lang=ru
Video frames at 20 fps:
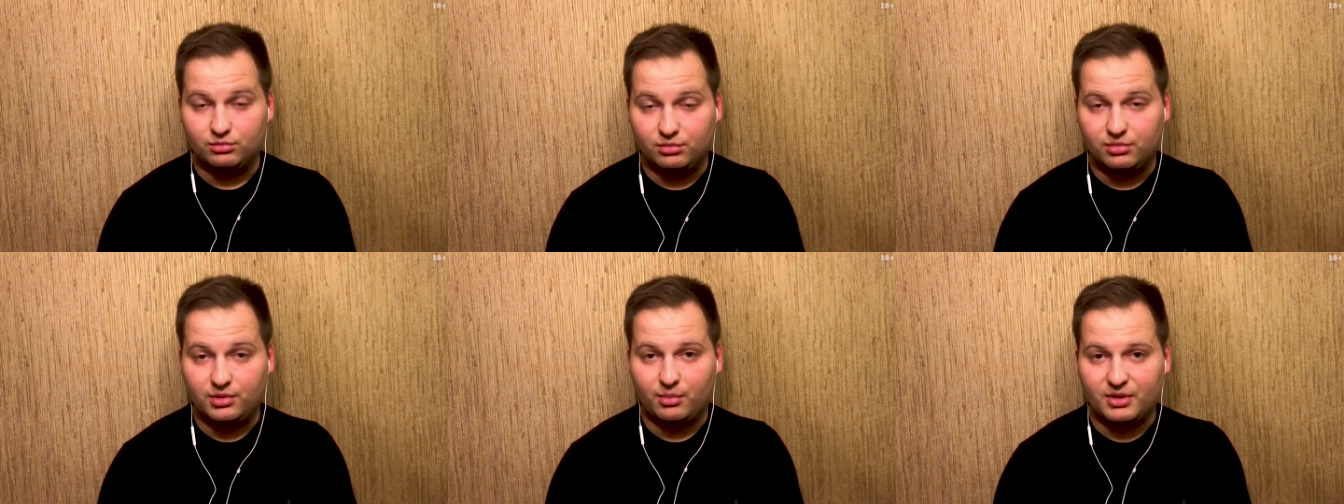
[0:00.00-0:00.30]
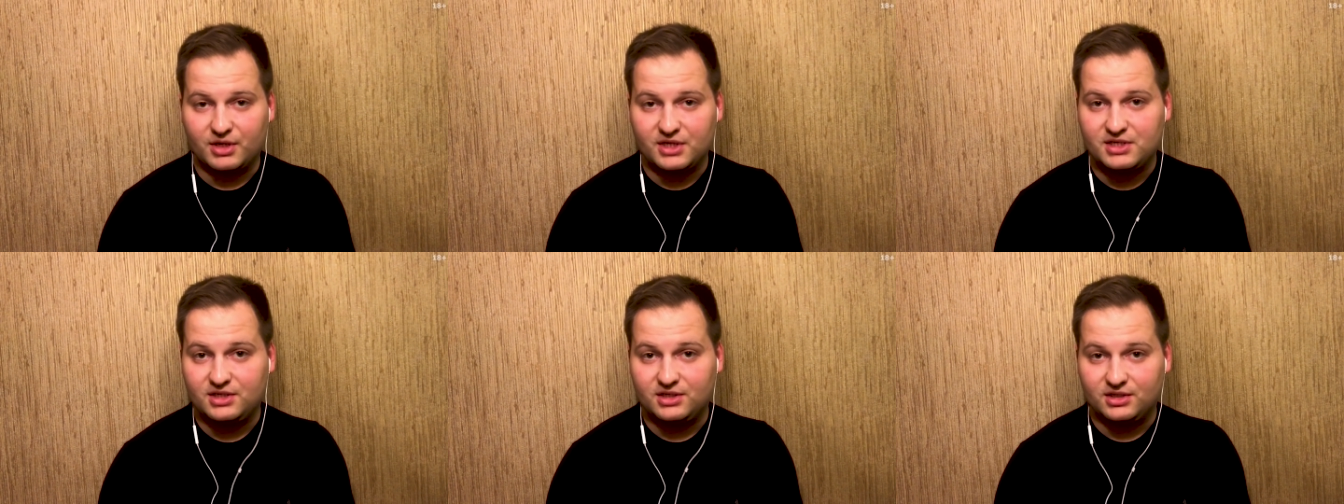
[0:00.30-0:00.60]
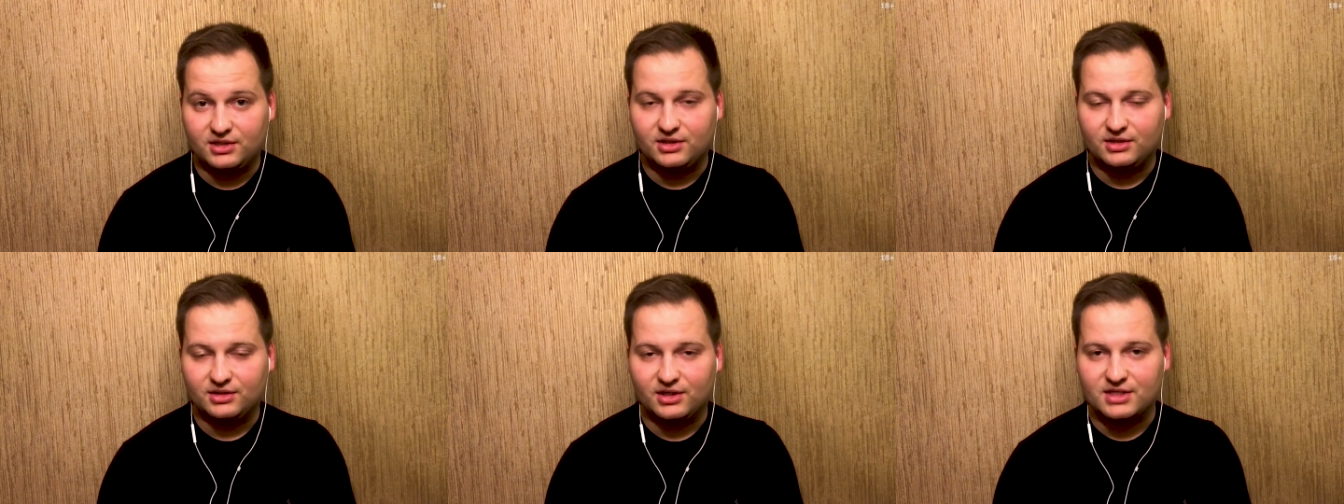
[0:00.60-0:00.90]

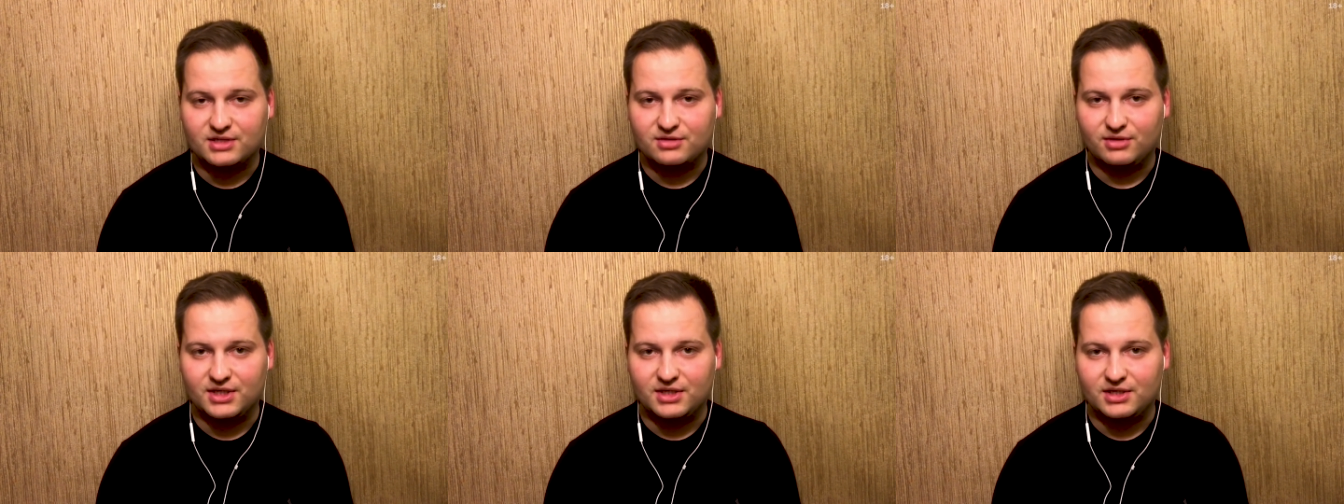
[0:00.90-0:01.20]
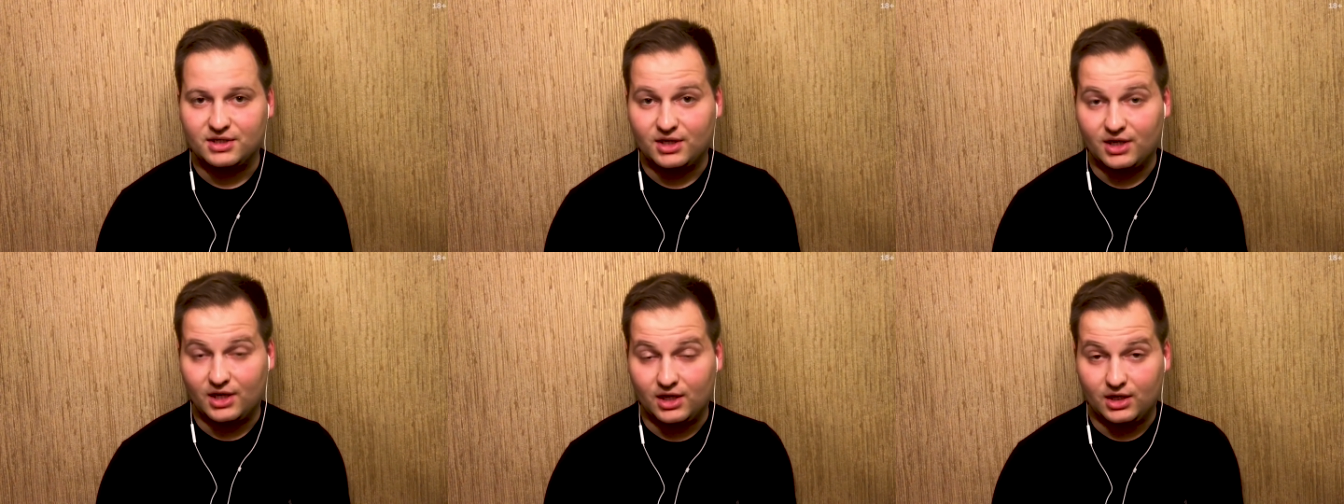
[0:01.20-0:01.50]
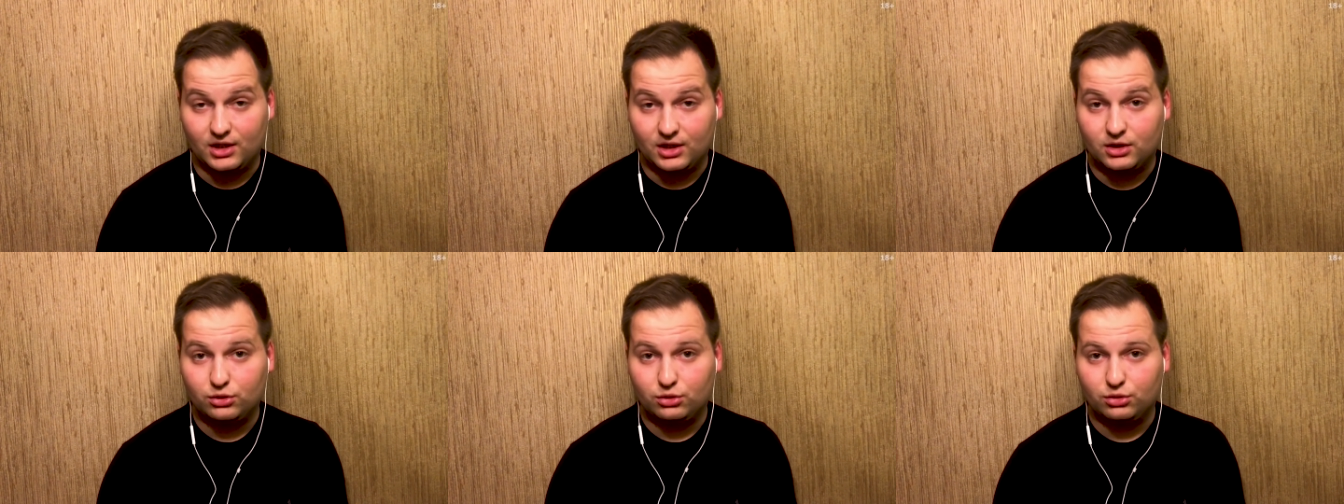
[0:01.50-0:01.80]
попроси назвать,
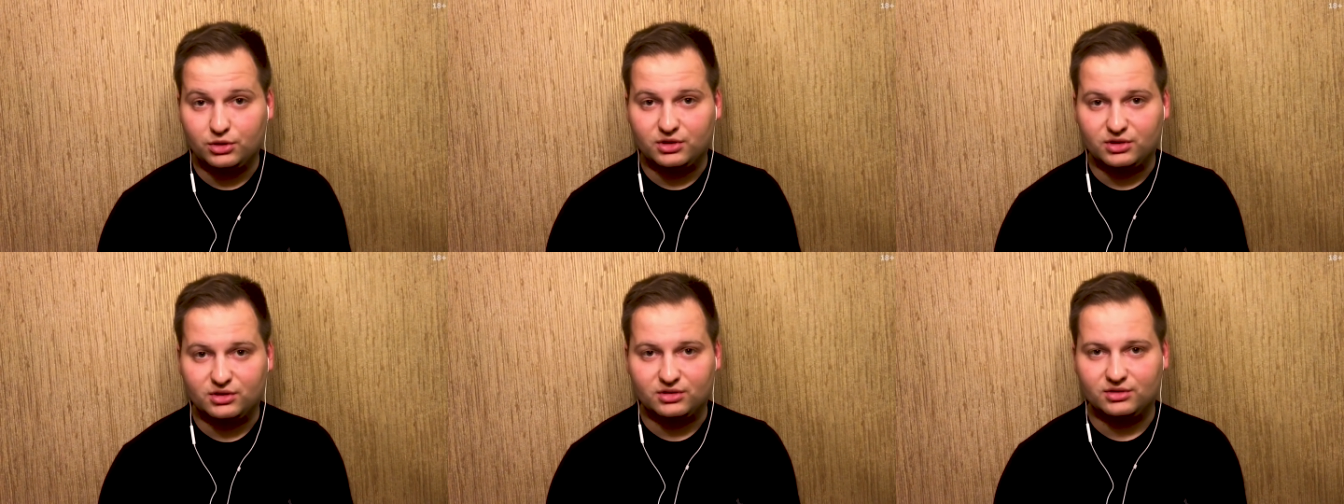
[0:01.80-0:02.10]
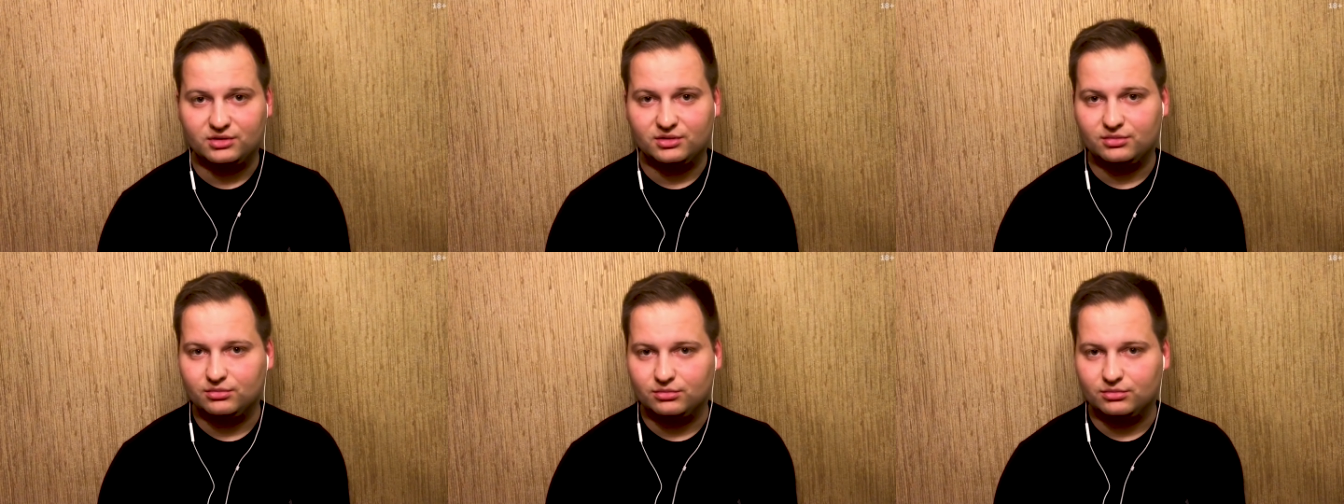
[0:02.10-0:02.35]
а кто это?